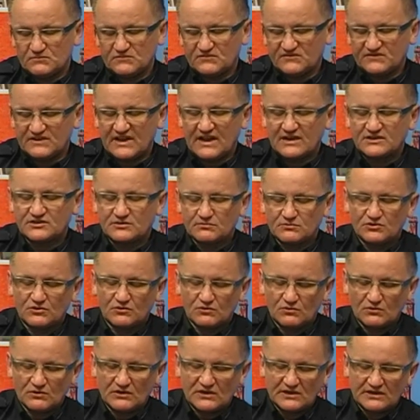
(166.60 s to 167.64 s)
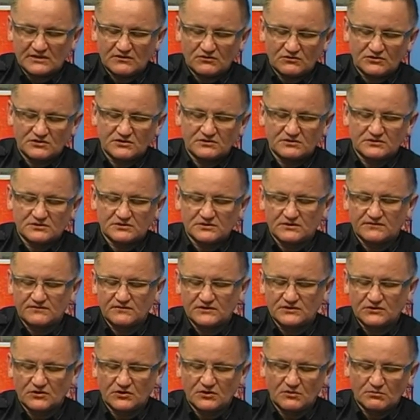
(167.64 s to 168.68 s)
w dalszym ciągu na dość
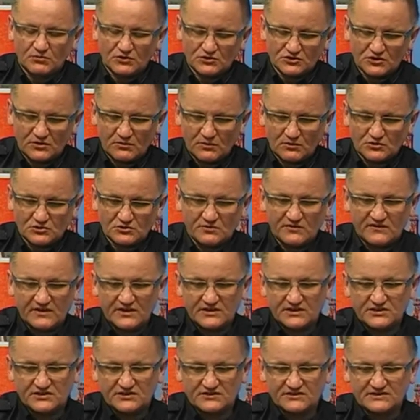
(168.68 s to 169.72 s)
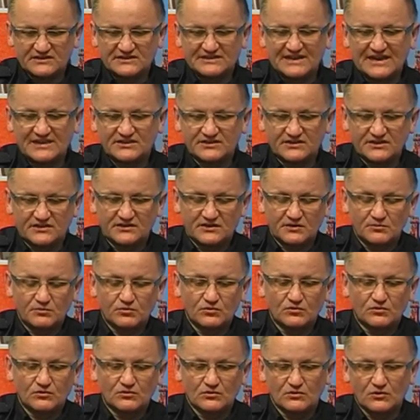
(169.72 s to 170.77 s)
wysokim poziomie utrzymywanie się zdarzeń
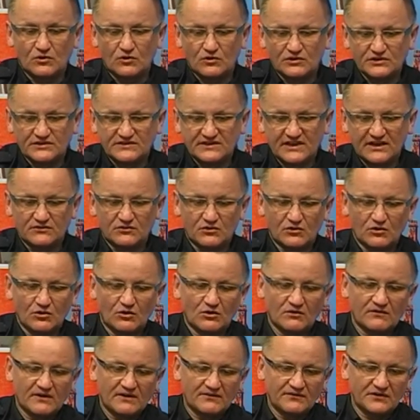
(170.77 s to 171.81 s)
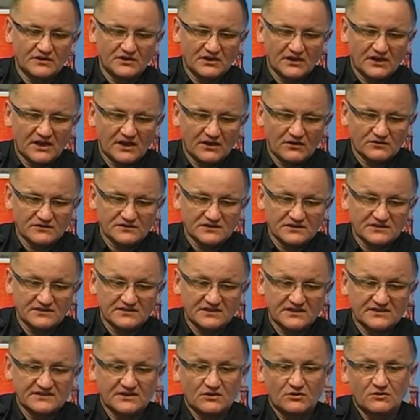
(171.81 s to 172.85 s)
typu kolizja drogowa wynikających z
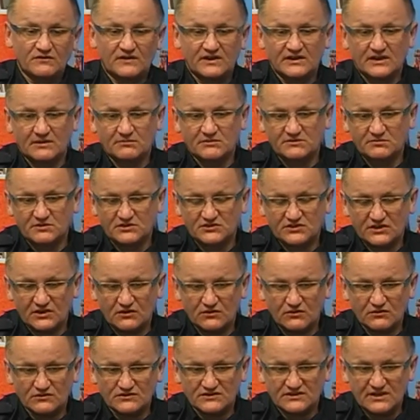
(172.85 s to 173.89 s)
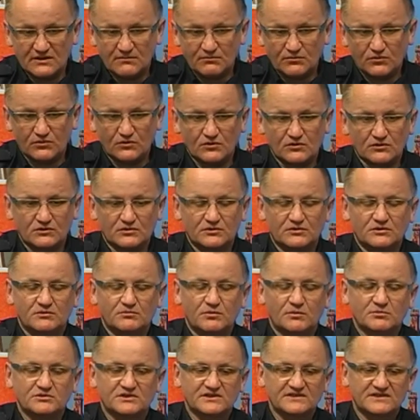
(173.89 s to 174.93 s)
niezachowania bezpiecznego odstępu od
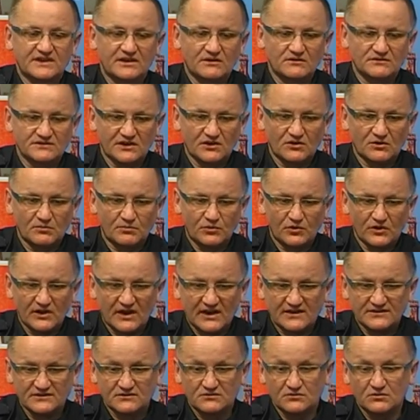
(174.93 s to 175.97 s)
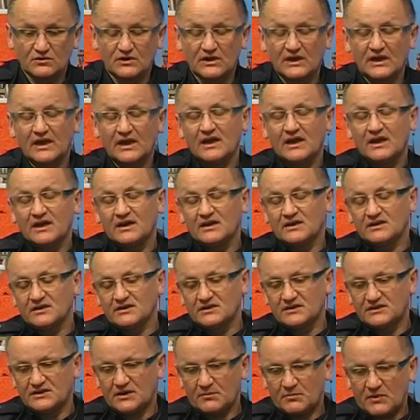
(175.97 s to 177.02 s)
poprzedzającego pojazdu,
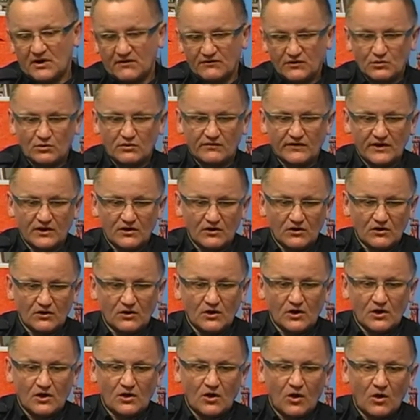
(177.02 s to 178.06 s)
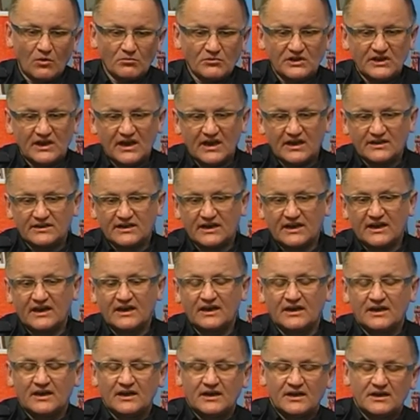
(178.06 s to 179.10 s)
e, nieprawidłowego omijania.
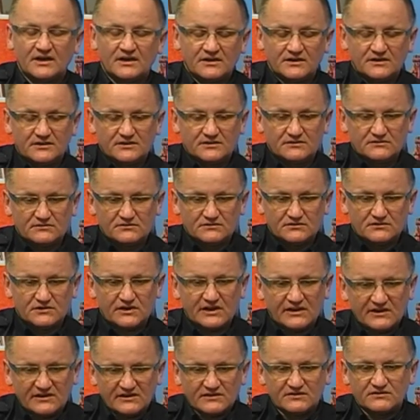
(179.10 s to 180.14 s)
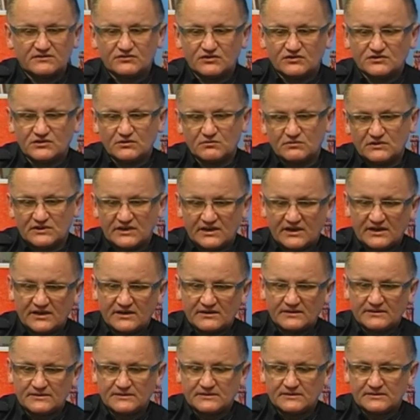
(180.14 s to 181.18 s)
E, to, to są
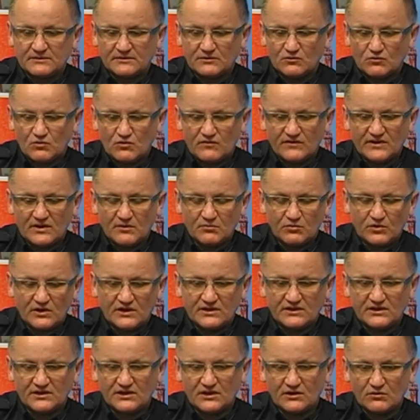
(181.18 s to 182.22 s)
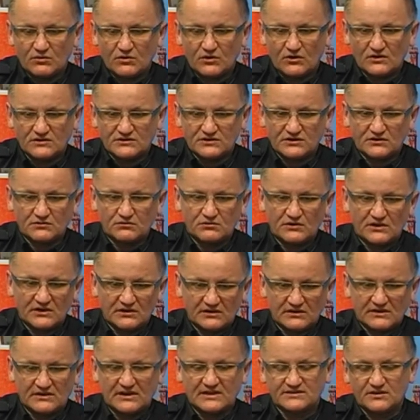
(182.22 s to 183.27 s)
te e, główne błędy kierujących, które
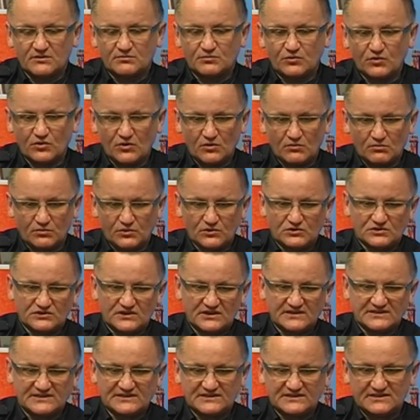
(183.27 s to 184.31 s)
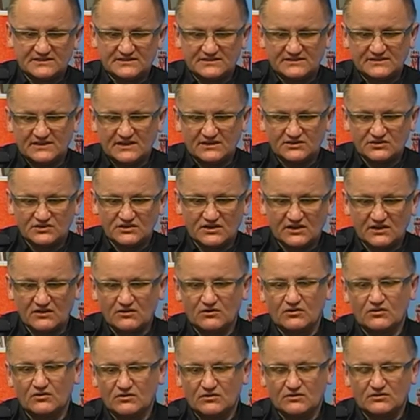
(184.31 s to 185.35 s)
następują podczas
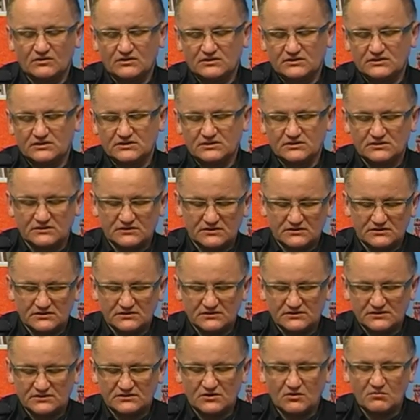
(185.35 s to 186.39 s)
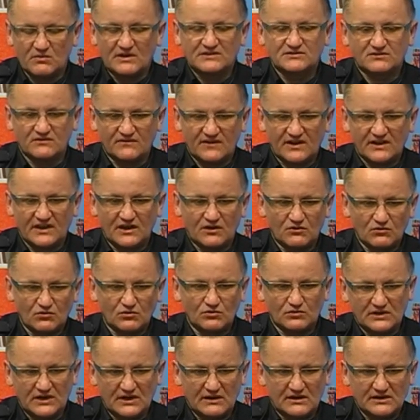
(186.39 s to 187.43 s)
znacznego skomasowania
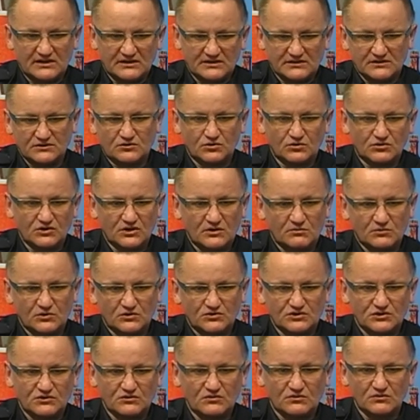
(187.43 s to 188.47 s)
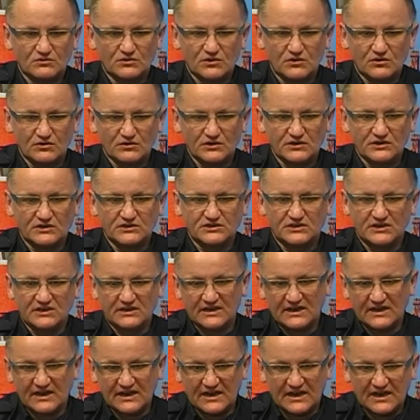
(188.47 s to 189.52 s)
ruchu na krótkim odcinku drogi, gdzie
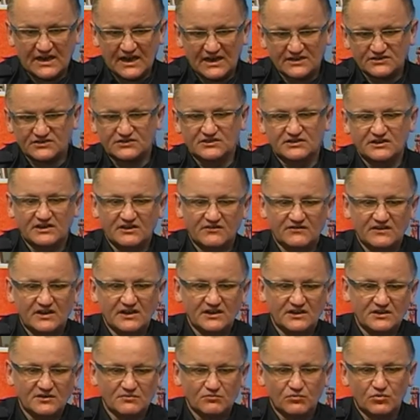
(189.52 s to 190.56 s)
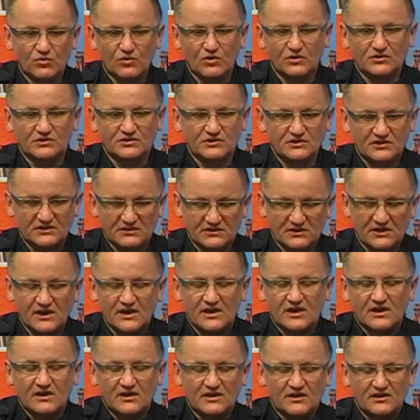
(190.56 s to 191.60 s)
każdy niewielki błąd i
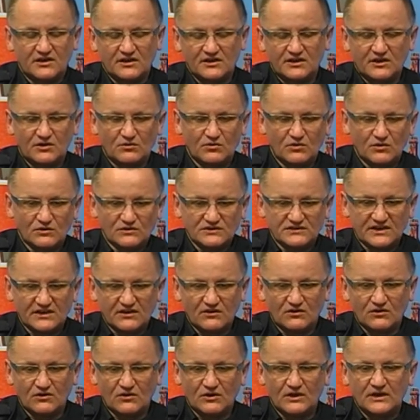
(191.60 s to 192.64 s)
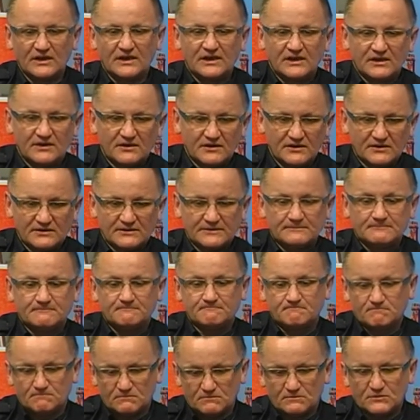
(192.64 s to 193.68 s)
e, kierującego e,
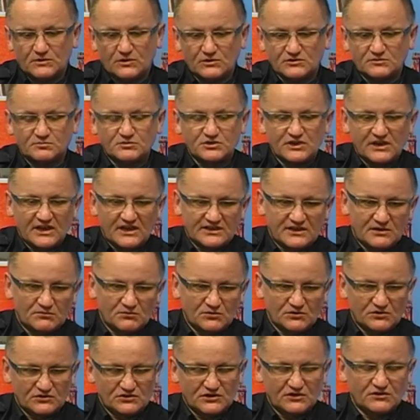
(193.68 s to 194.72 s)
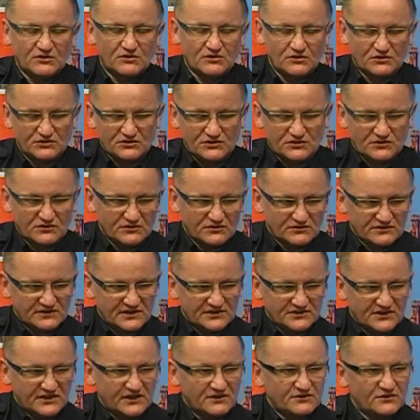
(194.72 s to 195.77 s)
no, sprzyja temu, że dochodzi do
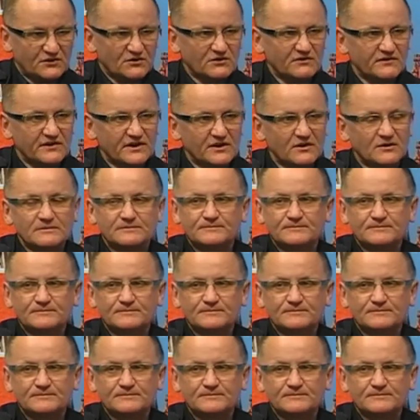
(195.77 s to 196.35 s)
zdarzenia drogowego.